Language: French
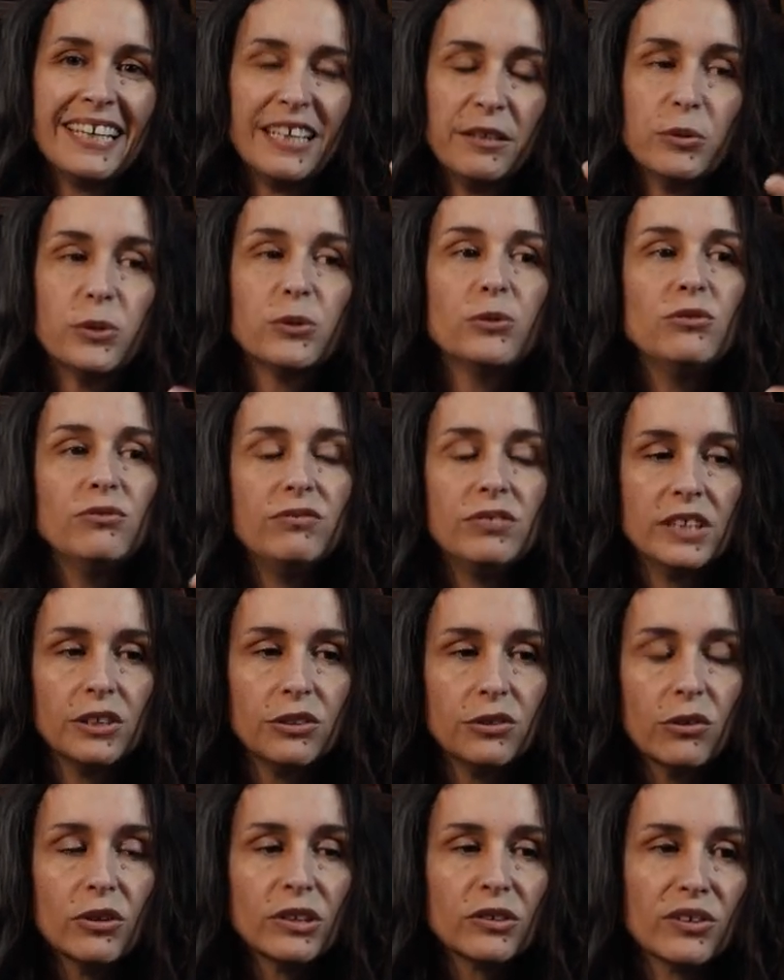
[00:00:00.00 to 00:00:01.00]
Et beaucoup de
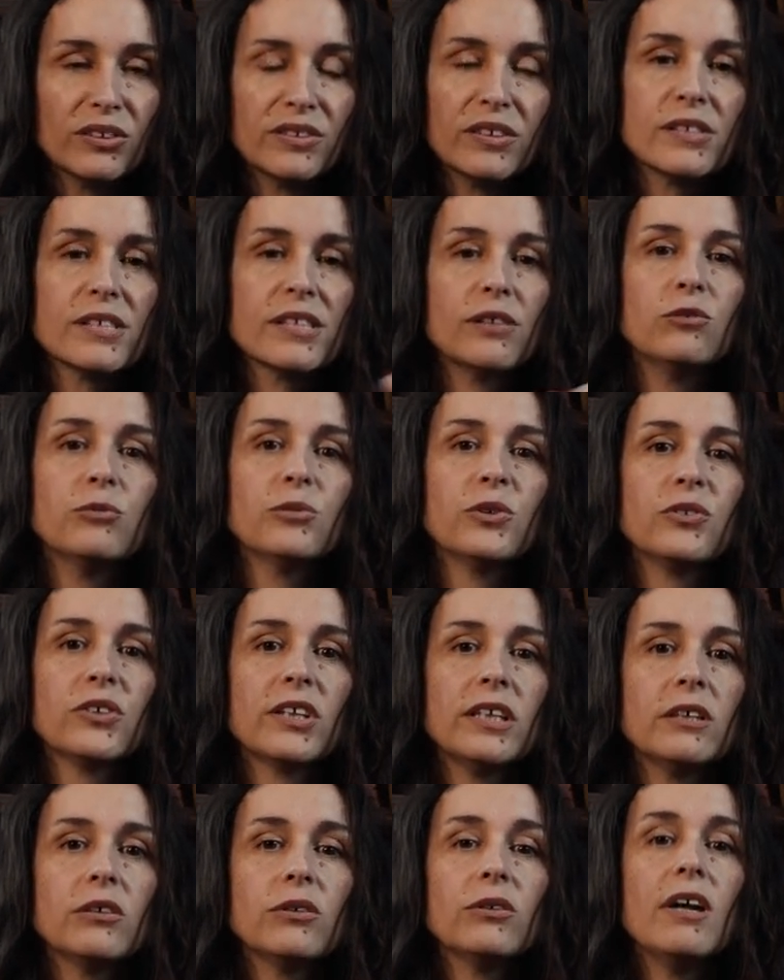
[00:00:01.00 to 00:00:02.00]
fictions ont tendance à nous
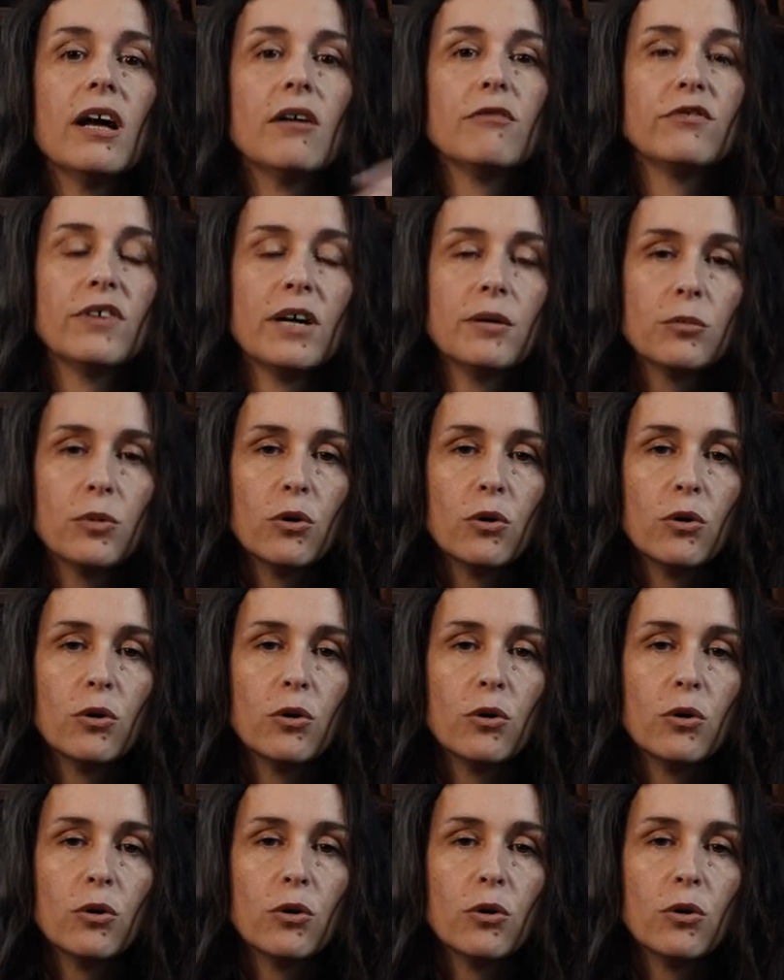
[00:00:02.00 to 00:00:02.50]
montrer que la fin,